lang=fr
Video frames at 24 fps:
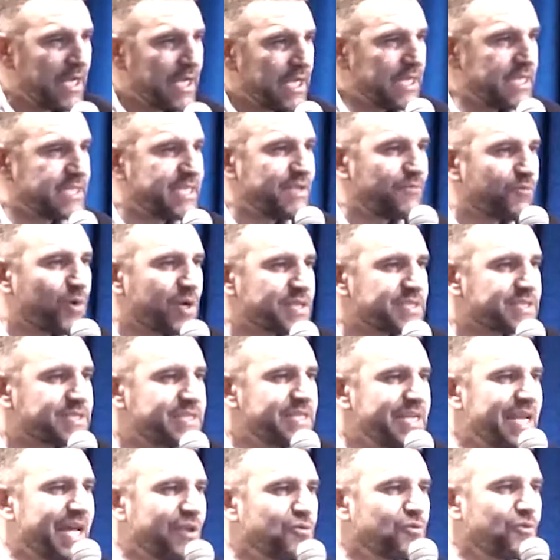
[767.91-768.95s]
Il dit,
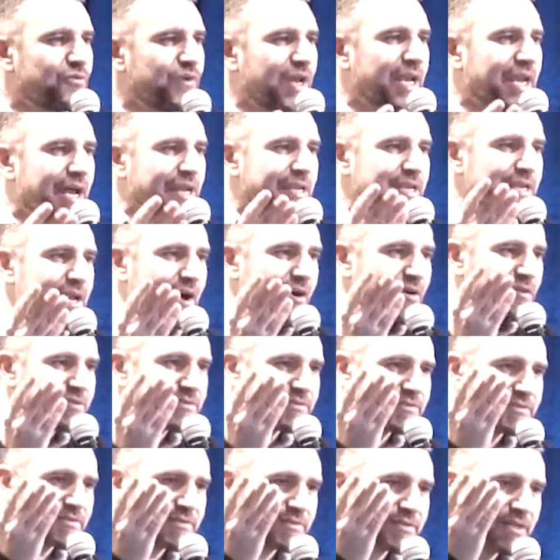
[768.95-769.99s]
voici la nouvelle
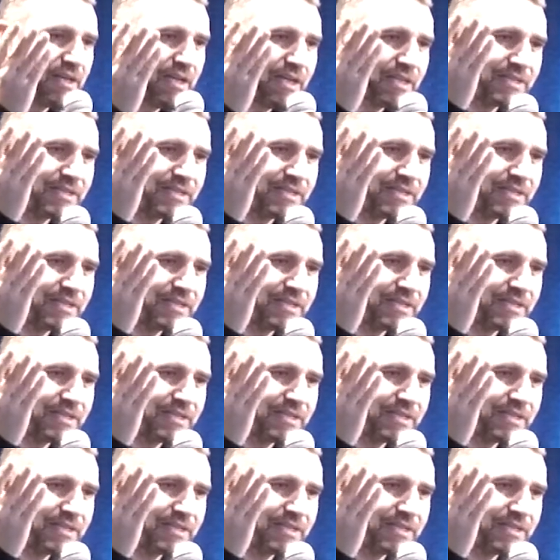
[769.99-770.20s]
alliance